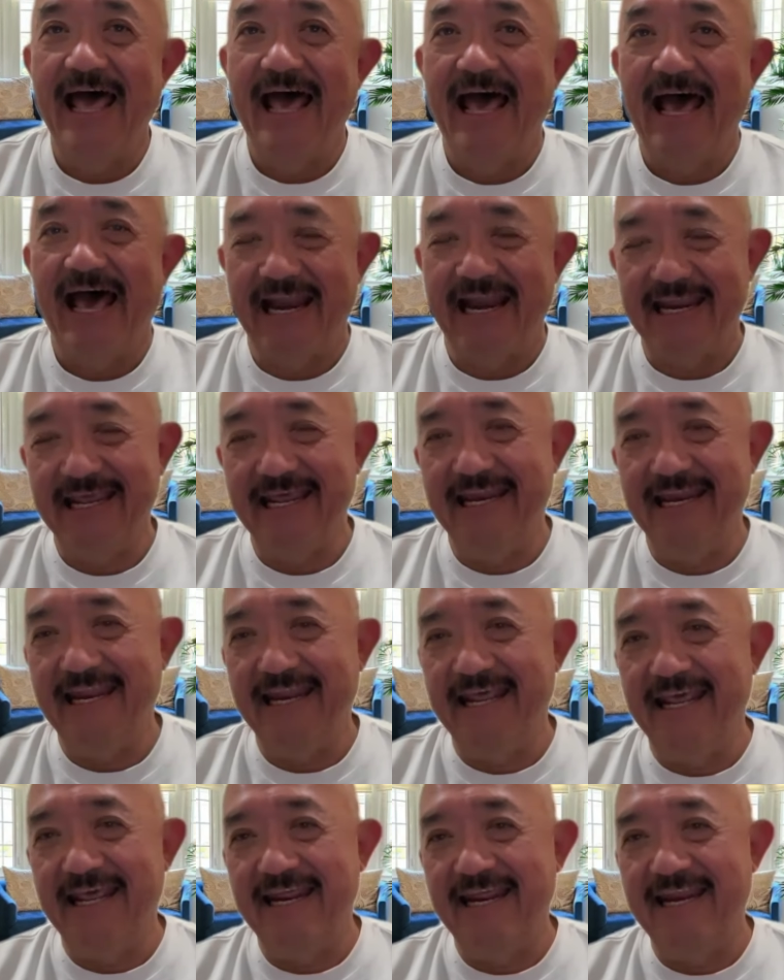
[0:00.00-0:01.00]
Hari
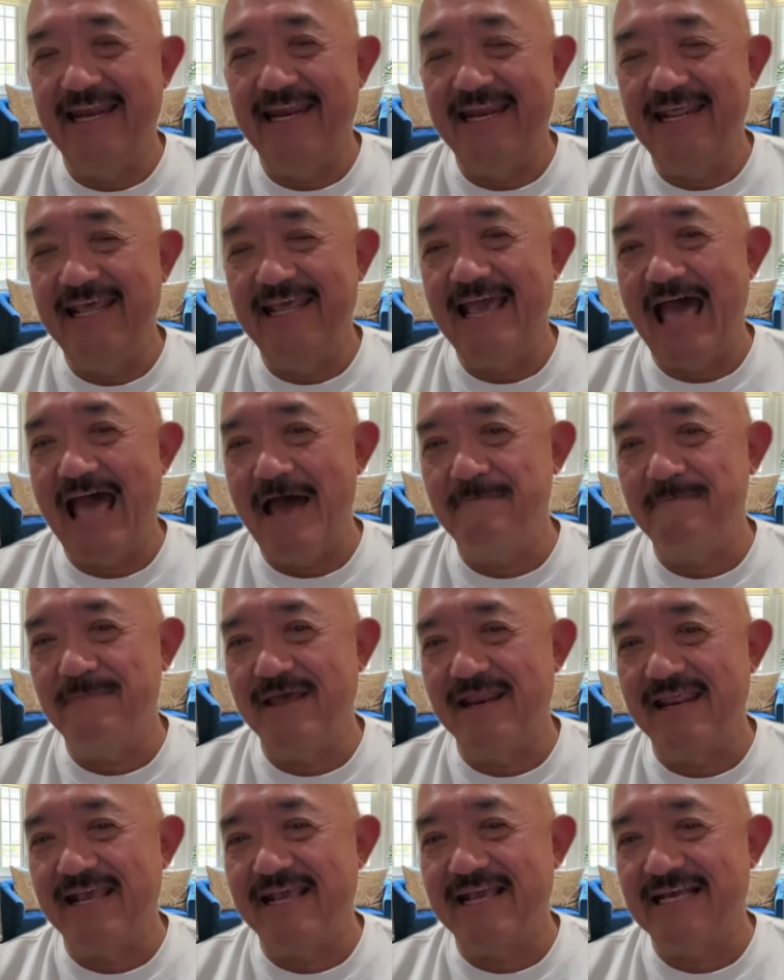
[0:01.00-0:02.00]
ini di
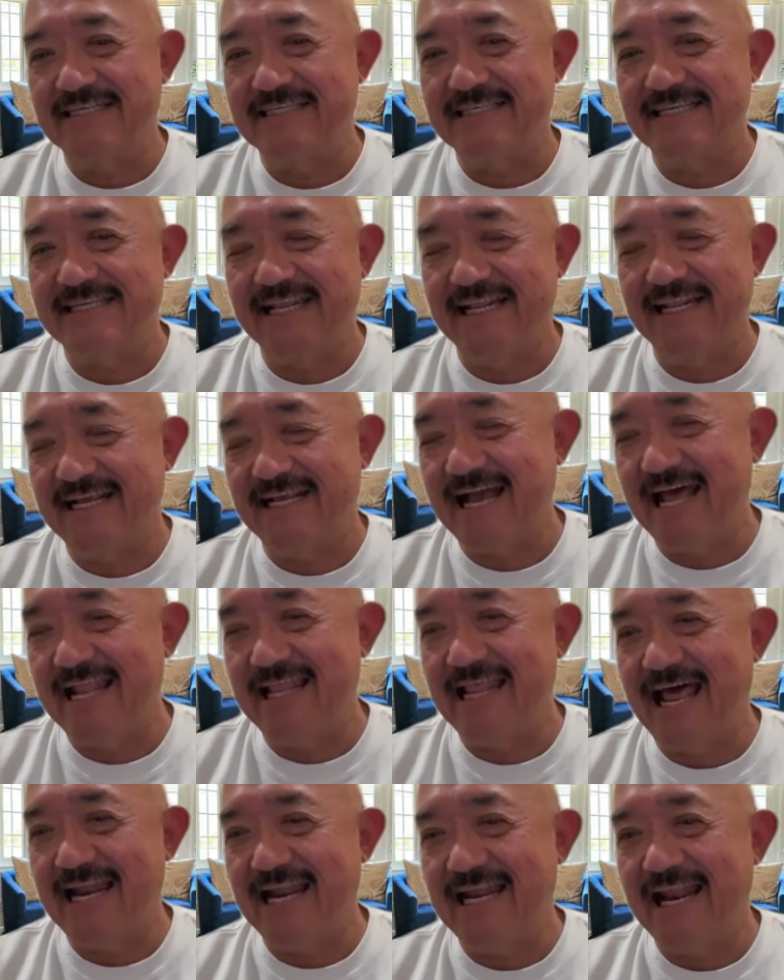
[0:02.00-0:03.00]
Amerika
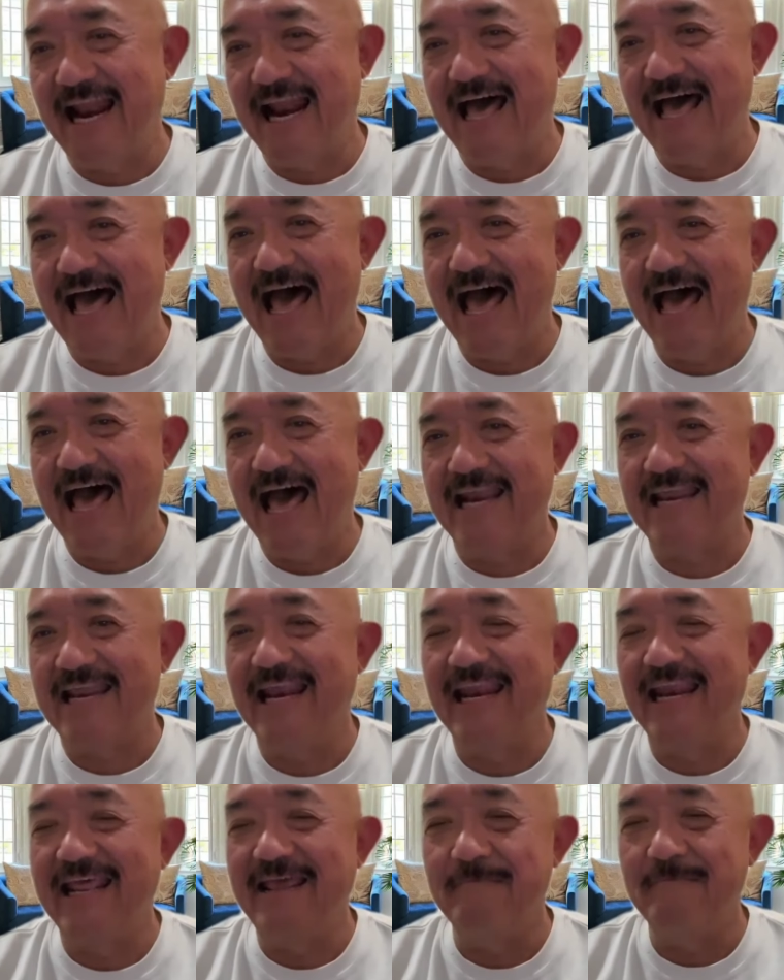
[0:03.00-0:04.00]
Serikat adalah hari
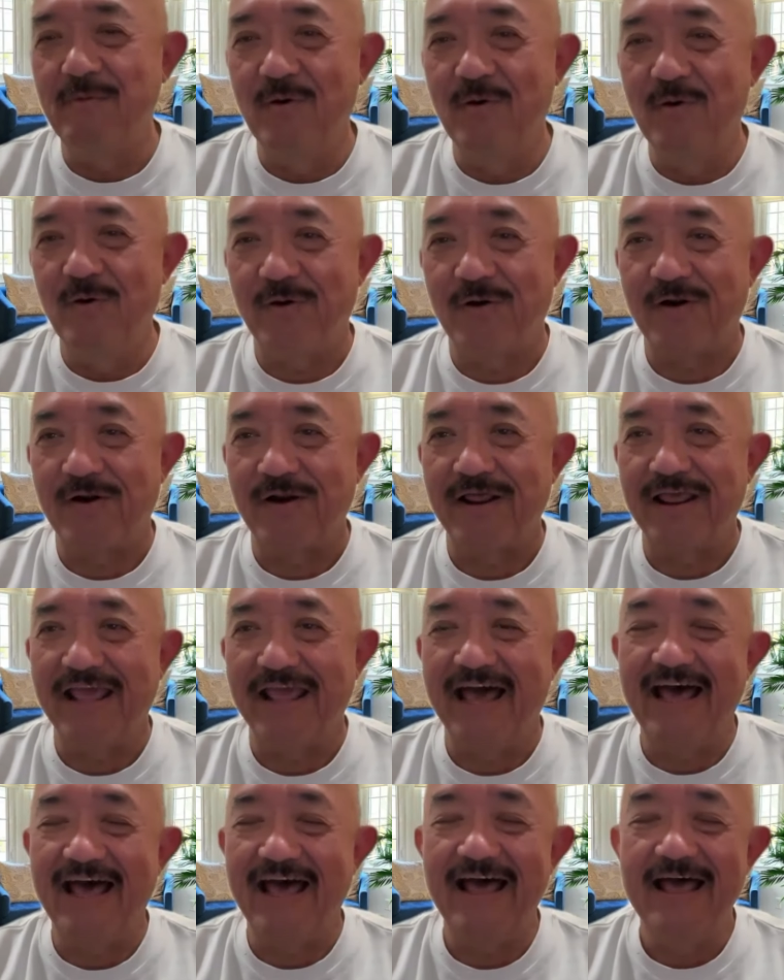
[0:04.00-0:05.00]
libur
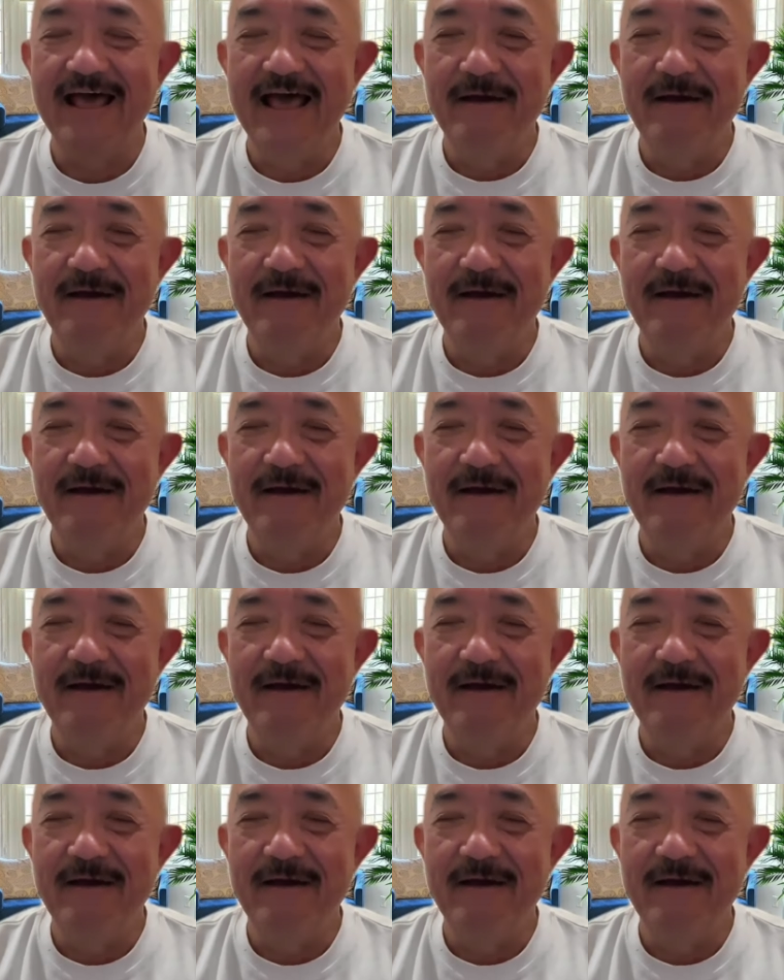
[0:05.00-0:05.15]
ya,